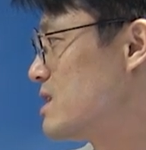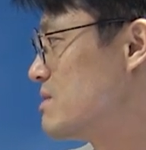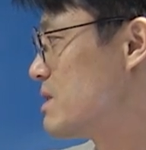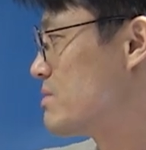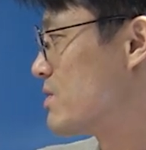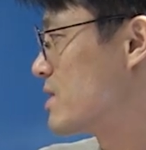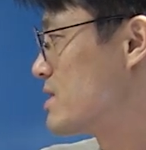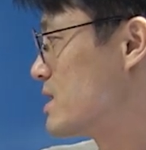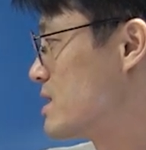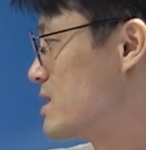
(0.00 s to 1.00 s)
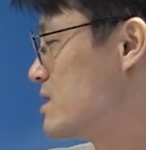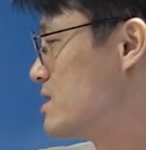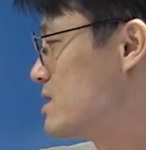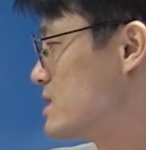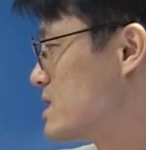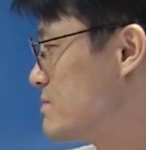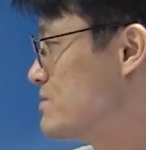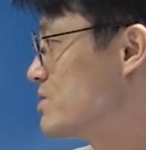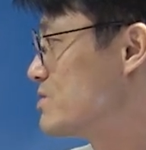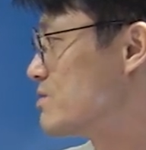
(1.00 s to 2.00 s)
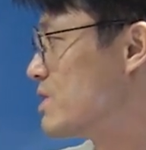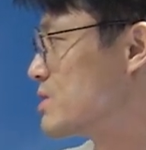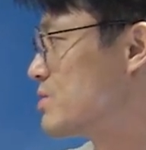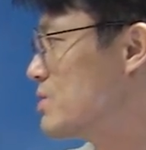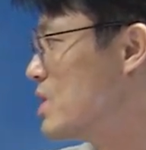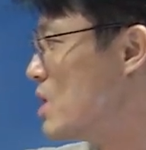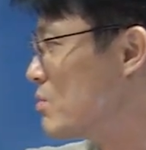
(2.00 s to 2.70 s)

일반 법관의 임기는 10년으로 하고